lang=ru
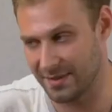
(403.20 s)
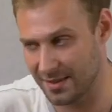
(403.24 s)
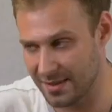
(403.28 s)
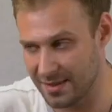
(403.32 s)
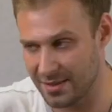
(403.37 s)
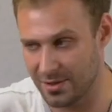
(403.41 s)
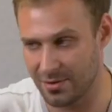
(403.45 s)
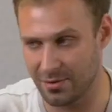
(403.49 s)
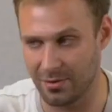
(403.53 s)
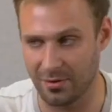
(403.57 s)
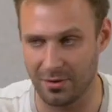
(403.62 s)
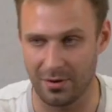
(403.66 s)

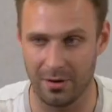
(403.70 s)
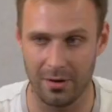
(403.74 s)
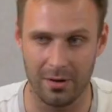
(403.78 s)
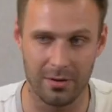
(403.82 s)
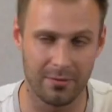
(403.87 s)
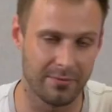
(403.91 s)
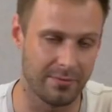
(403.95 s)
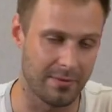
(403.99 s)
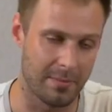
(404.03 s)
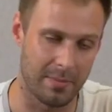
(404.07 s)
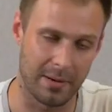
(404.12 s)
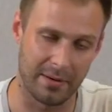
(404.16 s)

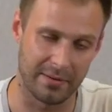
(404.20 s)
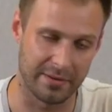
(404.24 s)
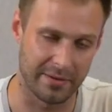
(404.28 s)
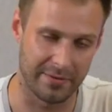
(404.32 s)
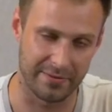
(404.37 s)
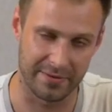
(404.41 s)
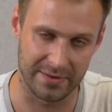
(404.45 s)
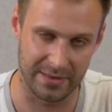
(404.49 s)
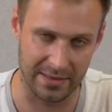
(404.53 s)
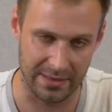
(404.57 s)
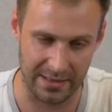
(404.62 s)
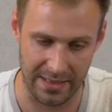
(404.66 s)
видео,
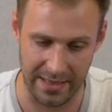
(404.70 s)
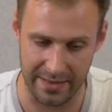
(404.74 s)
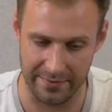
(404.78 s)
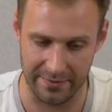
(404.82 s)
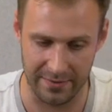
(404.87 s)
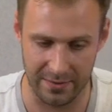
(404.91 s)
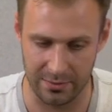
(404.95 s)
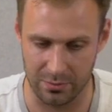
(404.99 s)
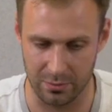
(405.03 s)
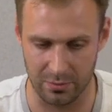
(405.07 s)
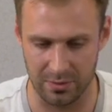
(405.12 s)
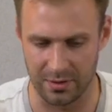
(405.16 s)
обрабатывать
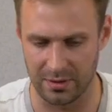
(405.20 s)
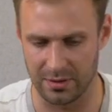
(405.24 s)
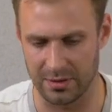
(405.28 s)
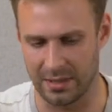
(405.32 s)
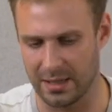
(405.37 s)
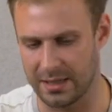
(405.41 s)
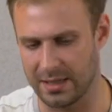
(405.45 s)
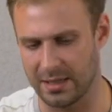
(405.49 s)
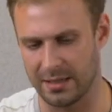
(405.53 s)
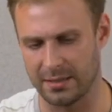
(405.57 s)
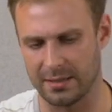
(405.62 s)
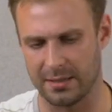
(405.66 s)
фотографии, тут
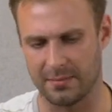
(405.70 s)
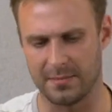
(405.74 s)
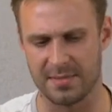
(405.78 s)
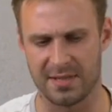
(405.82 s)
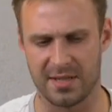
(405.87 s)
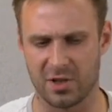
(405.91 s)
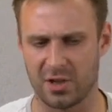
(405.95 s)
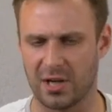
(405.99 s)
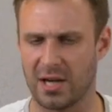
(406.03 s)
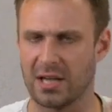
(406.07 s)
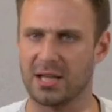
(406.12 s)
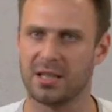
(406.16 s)
никаких там
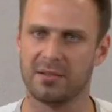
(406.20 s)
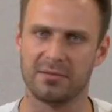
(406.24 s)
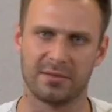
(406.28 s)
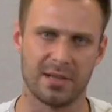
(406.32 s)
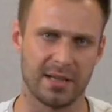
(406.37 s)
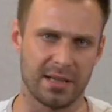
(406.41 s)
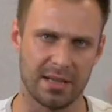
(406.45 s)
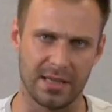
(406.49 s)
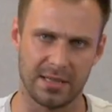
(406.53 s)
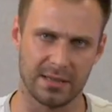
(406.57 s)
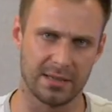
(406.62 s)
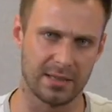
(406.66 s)
зашкалов,
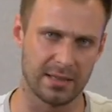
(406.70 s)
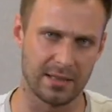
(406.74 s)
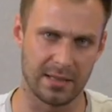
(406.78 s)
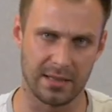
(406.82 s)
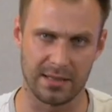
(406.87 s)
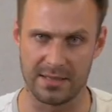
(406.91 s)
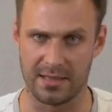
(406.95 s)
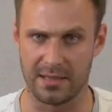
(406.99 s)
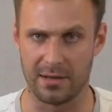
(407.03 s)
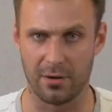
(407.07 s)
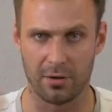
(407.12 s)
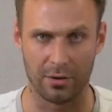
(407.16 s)

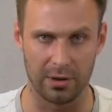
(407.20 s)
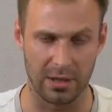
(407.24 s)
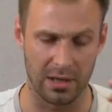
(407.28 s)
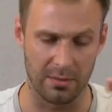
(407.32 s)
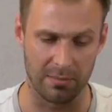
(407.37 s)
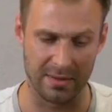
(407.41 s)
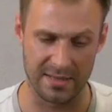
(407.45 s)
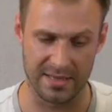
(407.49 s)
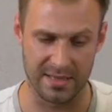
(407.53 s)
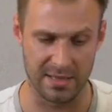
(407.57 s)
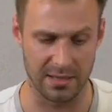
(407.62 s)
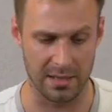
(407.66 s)
какие-то зеленые
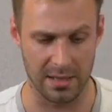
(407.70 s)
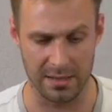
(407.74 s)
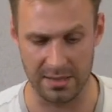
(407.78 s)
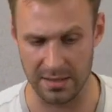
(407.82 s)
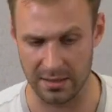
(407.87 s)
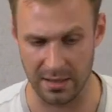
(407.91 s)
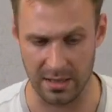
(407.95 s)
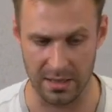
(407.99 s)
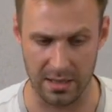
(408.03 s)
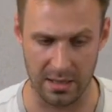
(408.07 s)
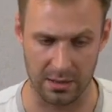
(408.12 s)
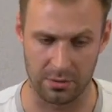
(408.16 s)
либо синие
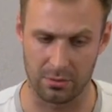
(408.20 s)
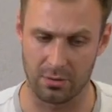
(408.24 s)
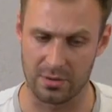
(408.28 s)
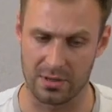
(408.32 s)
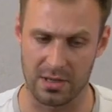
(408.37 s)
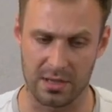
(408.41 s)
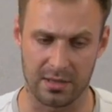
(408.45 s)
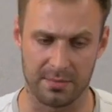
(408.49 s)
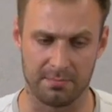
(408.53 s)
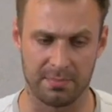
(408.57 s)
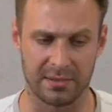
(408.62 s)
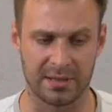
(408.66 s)
оттенки нет. То
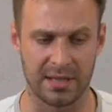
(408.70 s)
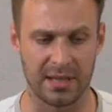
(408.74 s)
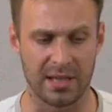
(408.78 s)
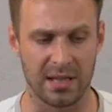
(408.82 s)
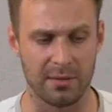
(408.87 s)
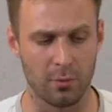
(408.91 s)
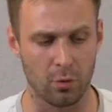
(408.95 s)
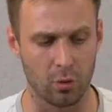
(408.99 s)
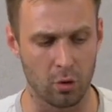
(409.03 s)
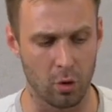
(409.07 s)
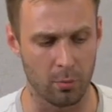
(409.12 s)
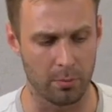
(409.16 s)
есть, под
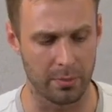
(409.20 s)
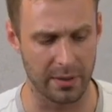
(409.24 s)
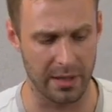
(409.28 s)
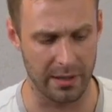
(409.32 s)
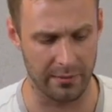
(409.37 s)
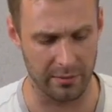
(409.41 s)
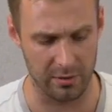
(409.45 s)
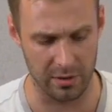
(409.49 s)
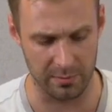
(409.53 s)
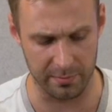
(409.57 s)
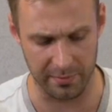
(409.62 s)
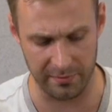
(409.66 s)
каким углом бы я
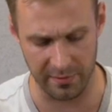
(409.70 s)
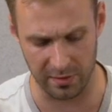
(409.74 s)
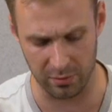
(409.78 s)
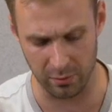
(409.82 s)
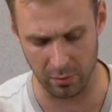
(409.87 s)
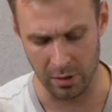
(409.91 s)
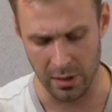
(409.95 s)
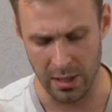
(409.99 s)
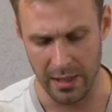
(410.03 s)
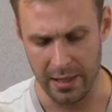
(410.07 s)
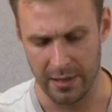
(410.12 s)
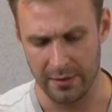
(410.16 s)
его не
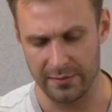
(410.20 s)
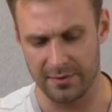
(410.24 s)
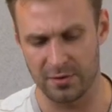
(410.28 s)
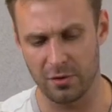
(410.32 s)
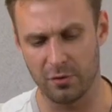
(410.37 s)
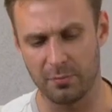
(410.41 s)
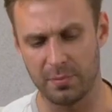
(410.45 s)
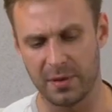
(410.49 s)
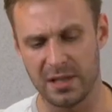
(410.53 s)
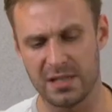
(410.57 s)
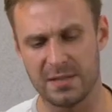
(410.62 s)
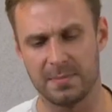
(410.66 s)
повернул,
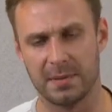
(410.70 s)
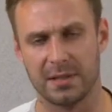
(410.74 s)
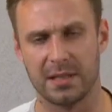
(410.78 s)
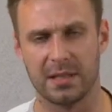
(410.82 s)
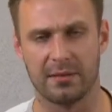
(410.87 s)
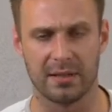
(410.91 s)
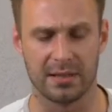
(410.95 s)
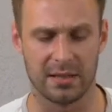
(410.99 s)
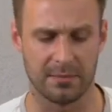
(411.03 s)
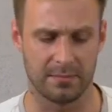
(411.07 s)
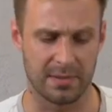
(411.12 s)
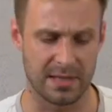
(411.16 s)
все, в принципе,
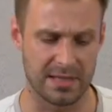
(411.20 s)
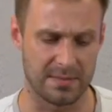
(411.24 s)
адекватно